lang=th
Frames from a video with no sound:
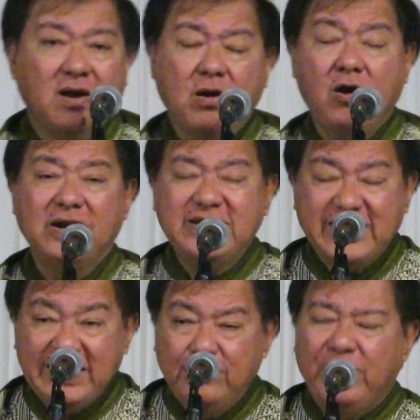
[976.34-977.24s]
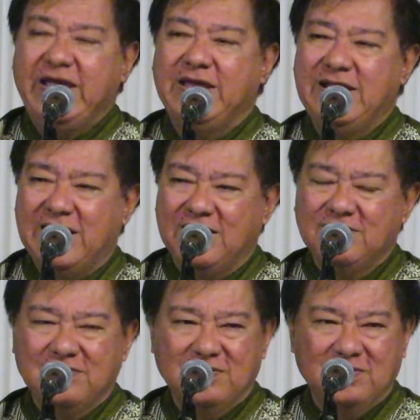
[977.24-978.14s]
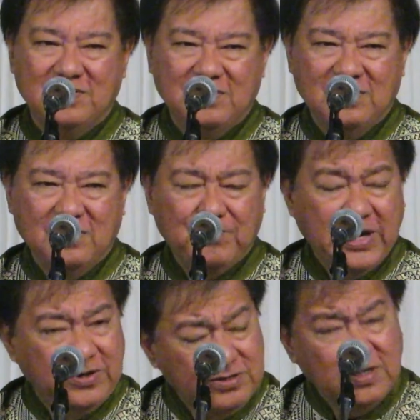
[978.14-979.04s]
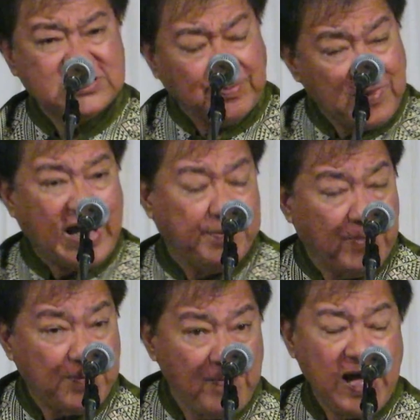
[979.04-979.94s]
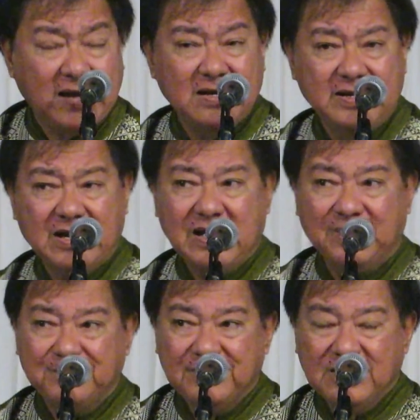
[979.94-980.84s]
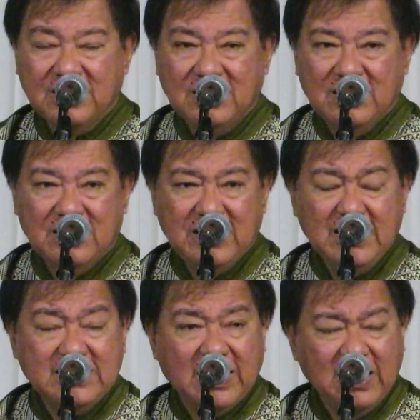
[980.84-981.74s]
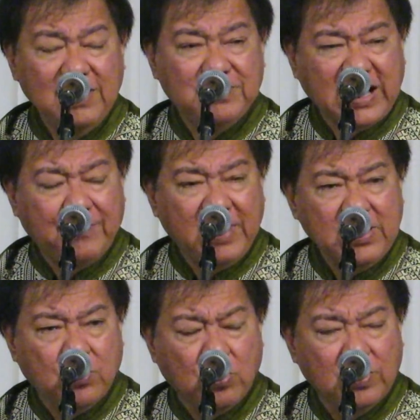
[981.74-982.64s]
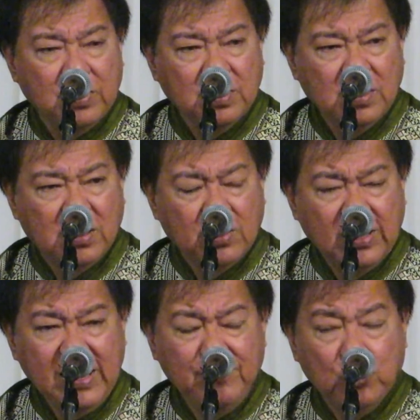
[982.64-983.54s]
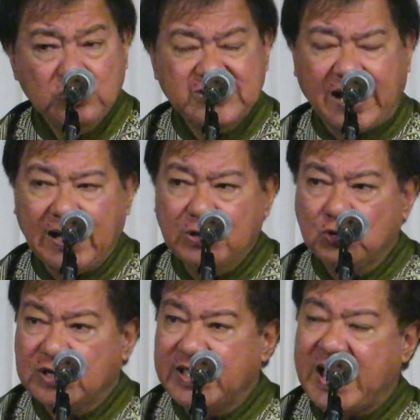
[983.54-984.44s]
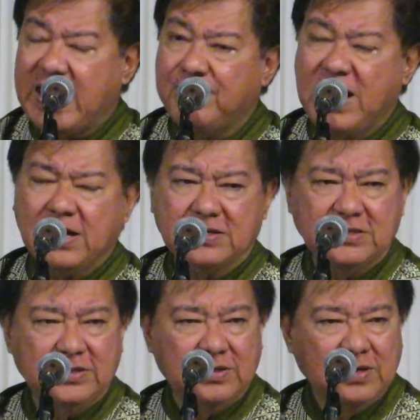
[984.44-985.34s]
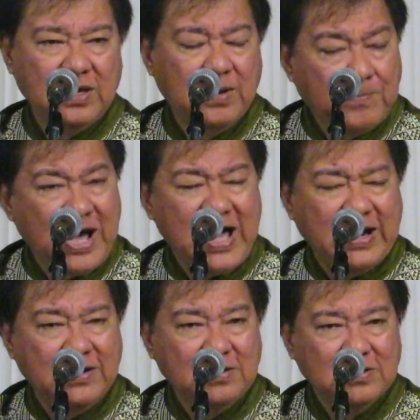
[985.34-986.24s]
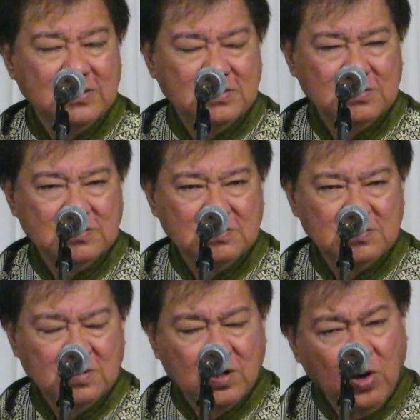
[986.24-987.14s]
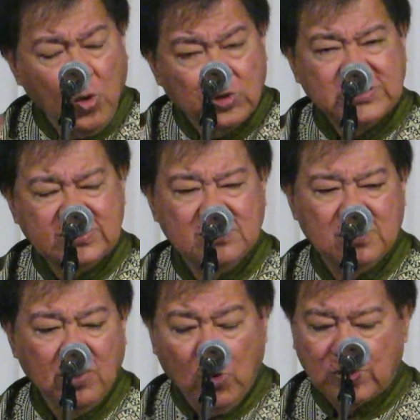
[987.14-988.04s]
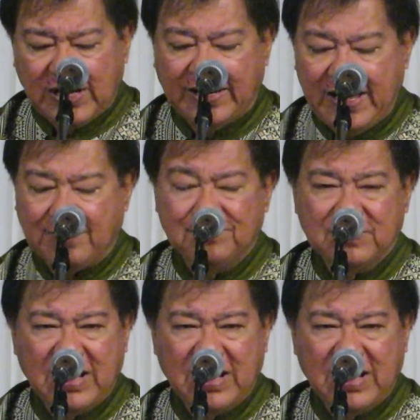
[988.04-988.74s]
ละครทีวี เนี่ย เป็นเรื่องสำคัญมาก ๆเลยนะครับ ที่จะเริ่มทำให้คนเริ่มรู้จักอยุธยามากขึ้น ผ่าน โลกโลกงเน็ต